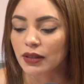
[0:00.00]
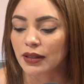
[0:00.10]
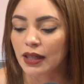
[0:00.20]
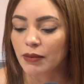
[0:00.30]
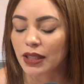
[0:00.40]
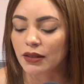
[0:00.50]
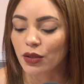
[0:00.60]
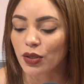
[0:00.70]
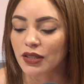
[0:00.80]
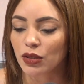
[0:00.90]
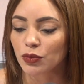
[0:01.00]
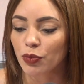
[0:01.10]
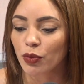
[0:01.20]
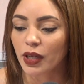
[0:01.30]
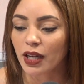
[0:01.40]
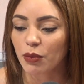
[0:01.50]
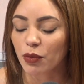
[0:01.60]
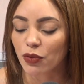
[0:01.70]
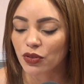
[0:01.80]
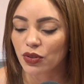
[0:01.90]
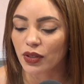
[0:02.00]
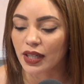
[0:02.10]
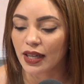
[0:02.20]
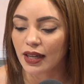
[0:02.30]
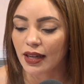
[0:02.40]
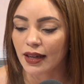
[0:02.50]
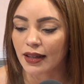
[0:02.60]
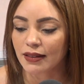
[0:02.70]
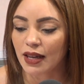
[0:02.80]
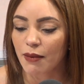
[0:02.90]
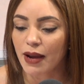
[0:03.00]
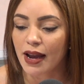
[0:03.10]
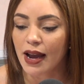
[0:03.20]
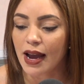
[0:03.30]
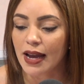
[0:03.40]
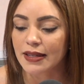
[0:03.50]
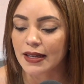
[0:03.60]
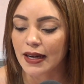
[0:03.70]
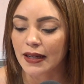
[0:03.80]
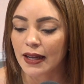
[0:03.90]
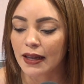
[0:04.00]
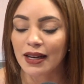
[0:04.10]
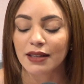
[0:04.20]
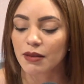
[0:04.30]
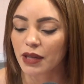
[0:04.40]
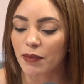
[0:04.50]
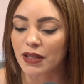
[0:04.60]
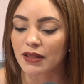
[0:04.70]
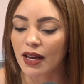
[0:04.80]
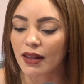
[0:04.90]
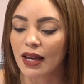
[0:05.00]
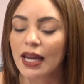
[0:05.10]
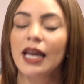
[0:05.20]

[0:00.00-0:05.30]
del Ministerio de Salud Pública a propósito de que estaba ayer, eh, la semana pasada,